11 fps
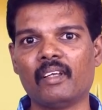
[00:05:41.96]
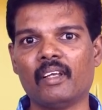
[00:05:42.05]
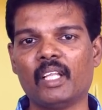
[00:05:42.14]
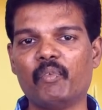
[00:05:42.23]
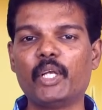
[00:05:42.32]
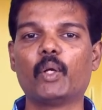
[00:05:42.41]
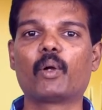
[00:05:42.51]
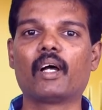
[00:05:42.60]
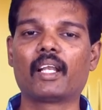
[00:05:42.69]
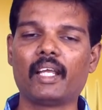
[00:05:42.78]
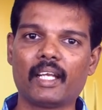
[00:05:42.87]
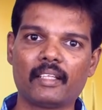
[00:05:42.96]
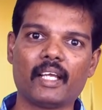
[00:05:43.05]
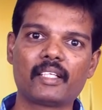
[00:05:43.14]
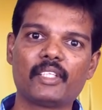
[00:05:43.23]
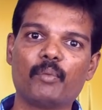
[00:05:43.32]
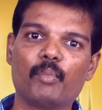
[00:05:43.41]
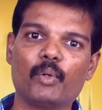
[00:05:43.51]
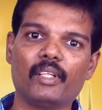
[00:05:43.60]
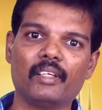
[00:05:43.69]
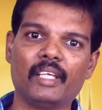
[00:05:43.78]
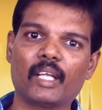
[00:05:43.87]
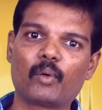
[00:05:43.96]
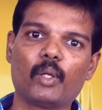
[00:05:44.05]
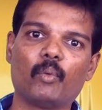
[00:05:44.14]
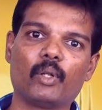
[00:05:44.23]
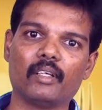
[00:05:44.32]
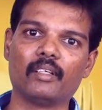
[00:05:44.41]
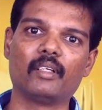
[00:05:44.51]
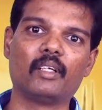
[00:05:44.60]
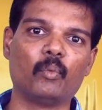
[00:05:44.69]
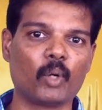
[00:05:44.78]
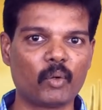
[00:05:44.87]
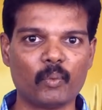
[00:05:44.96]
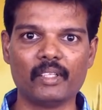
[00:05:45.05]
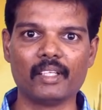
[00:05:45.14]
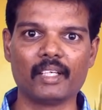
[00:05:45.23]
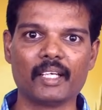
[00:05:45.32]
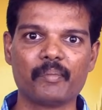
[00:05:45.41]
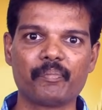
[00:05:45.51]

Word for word: இந்த வீடியோக்காக நான் என்னை தயார் செய்யும் போது எனக்குள்ள ஒரு உணர்வு வந்ததுங்க